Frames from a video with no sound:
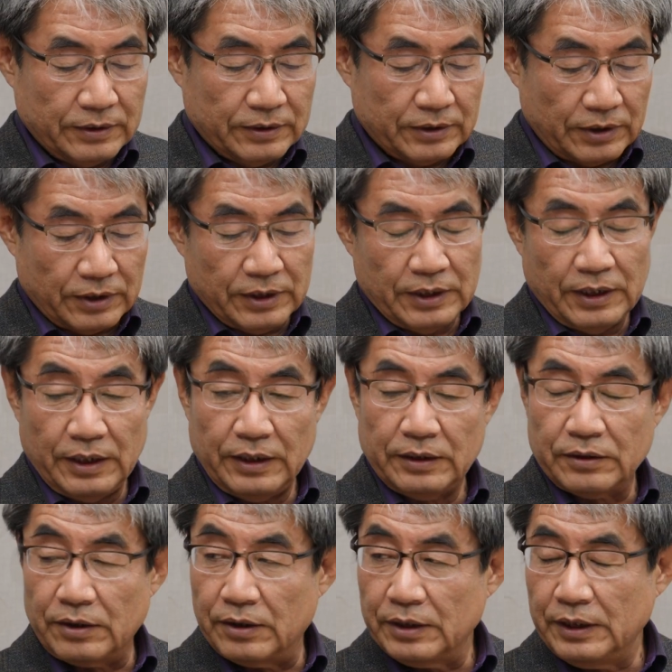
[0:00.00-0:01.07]
저희가
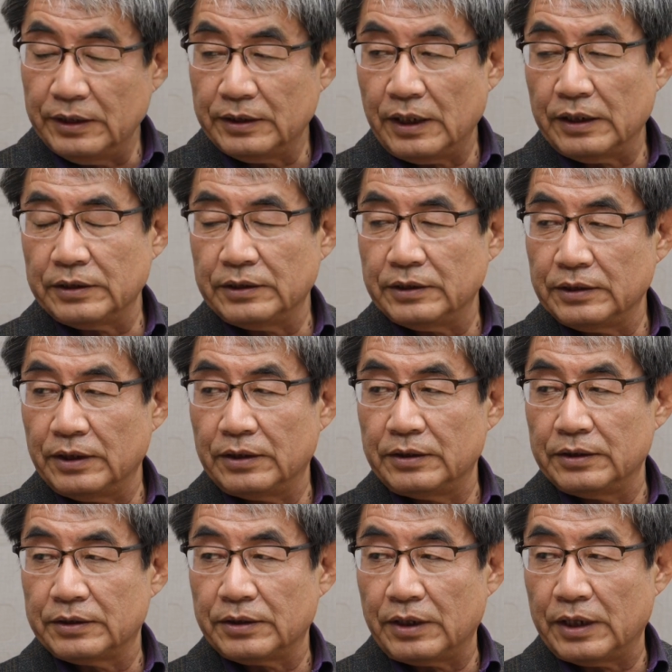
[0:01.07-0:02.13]
더 이상
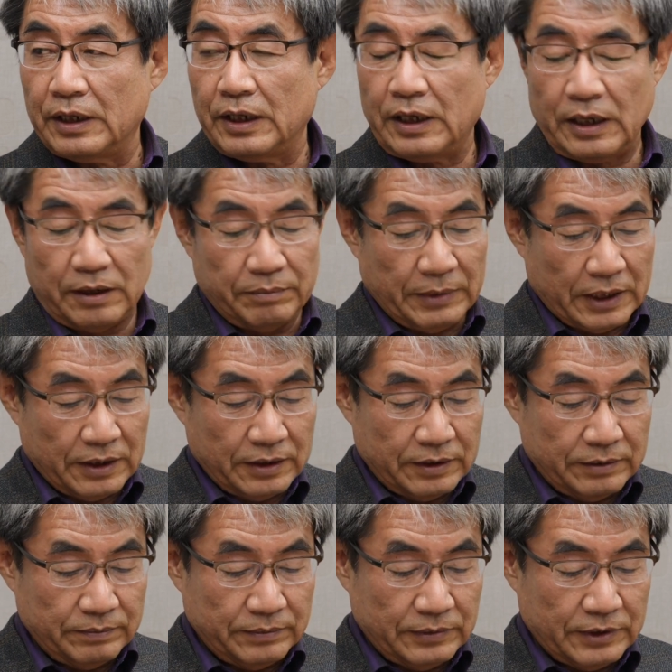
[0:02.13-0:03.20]
신경을 써야 할
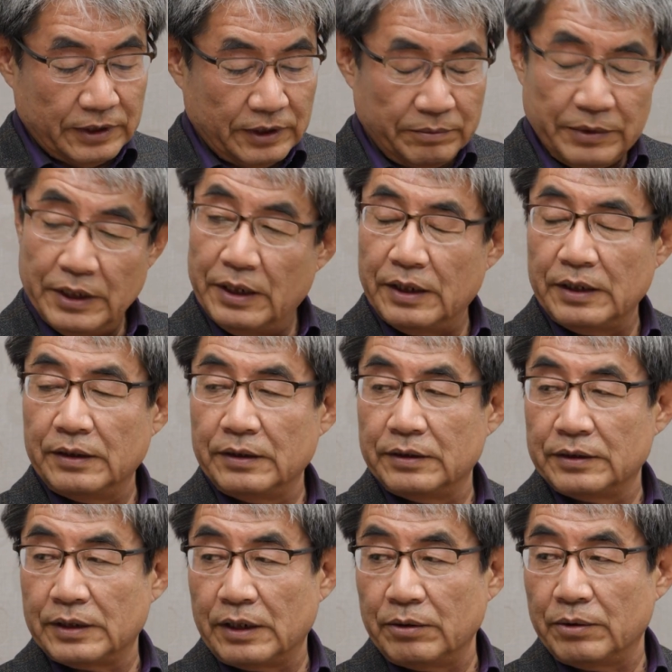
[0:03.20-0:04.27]
만큼 의미가 있는
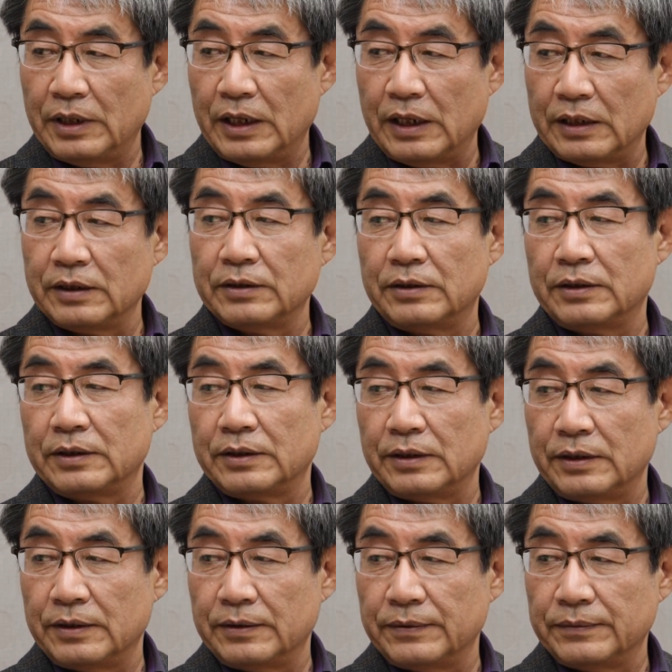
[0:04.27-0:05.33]
자료가 아닌 것 같아요.